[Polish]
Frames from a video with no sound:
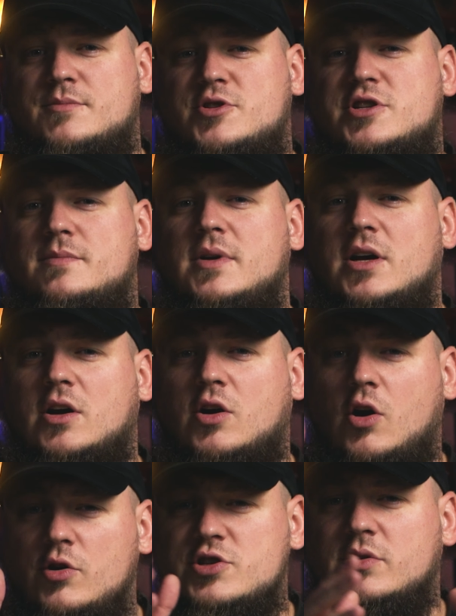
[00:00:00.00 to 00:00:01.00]
przy czym
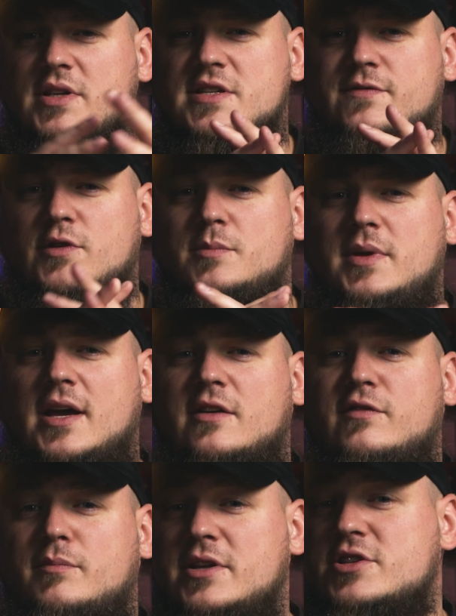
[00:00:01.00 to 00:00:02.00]
kończy ona swój
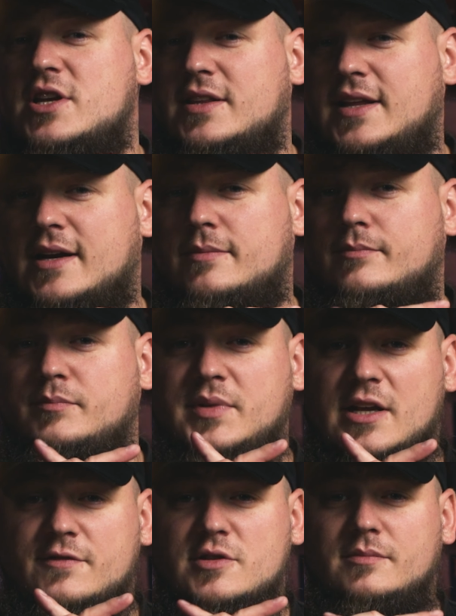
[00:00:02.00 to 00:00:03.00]
bieg w Brynshander,
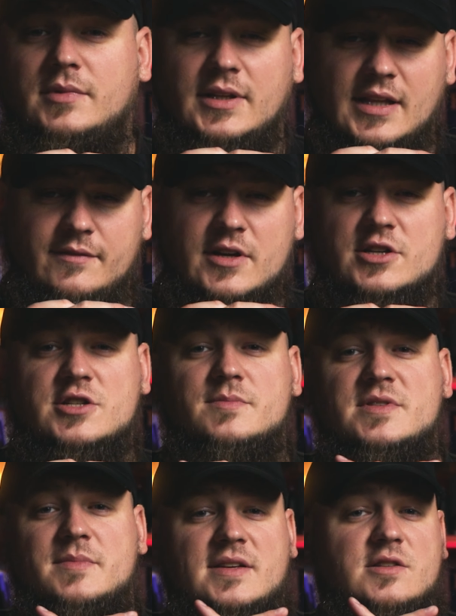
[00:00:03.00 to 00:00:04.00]
pierwszym i
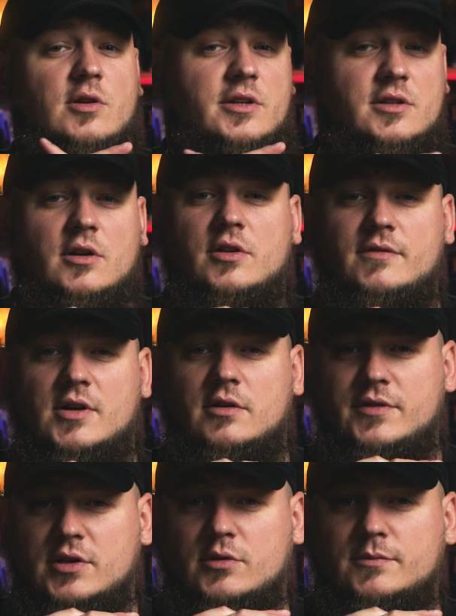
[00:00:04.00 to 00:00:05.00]
największym z miast Doliny
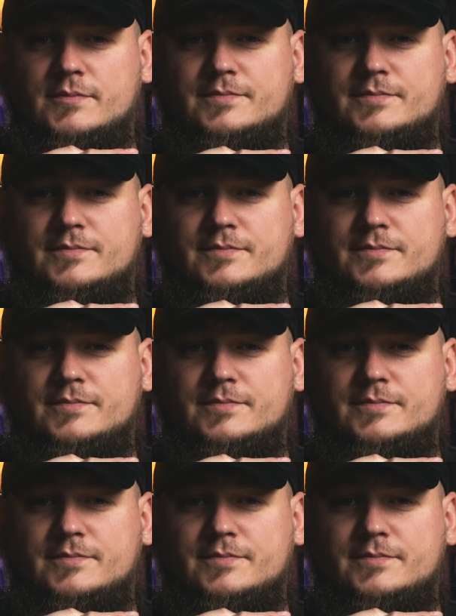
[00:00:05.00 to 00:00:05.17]
Lodowego Wichru.